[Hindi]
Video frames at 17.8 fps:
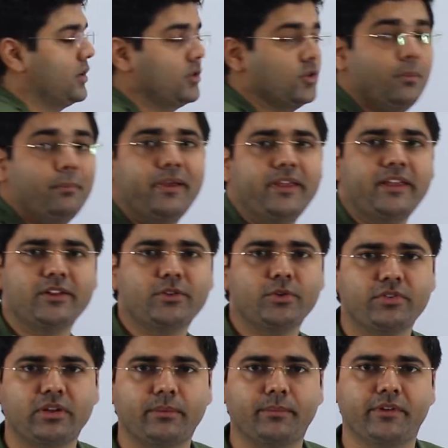तो मैं ये
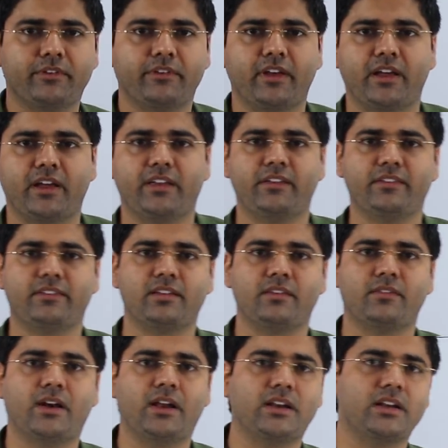तो समझ गया कि इस
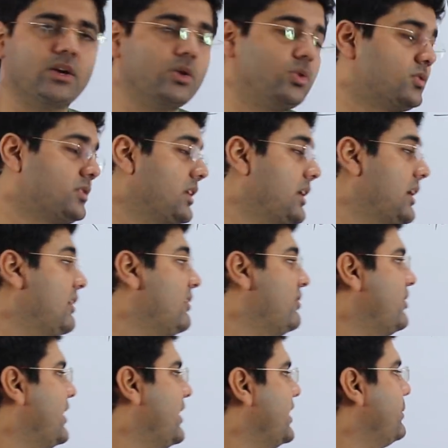सवाल का उत्तर
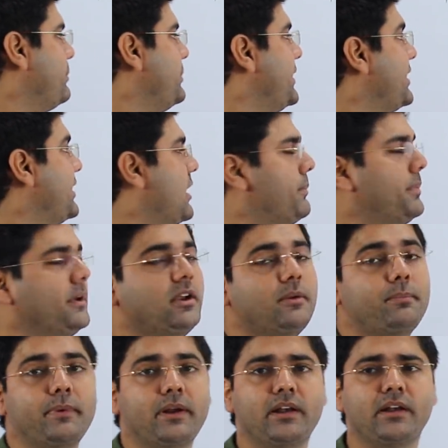अल्फ़ा या बीटा पे
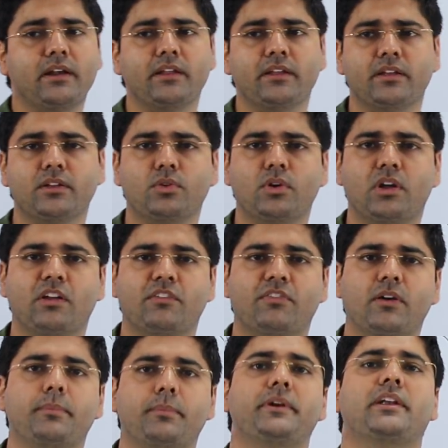डिपेंड नहीं है तो
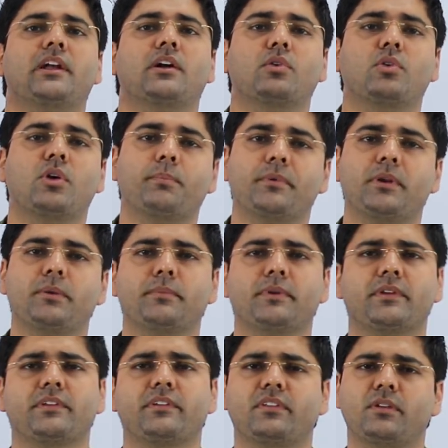अल्फ़ा बीटा को अपनी
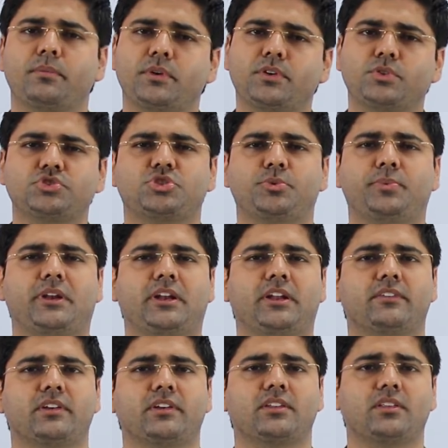मर्ज़ी से मैं कुछ भी
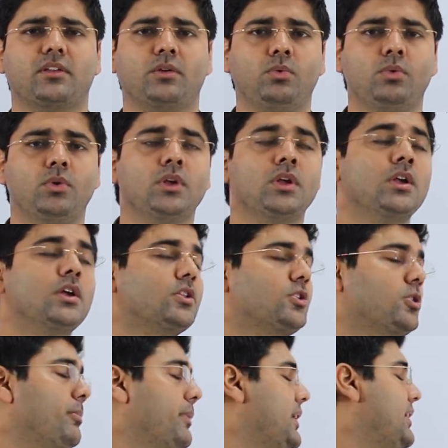ले सकता हूँ
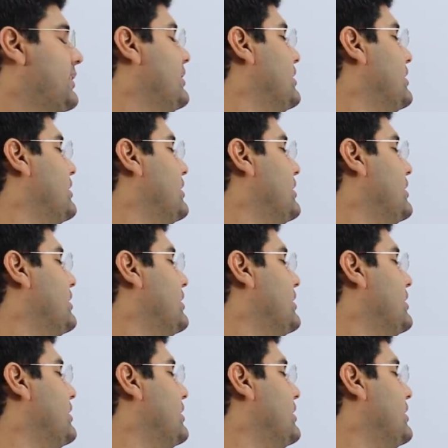तो मैंने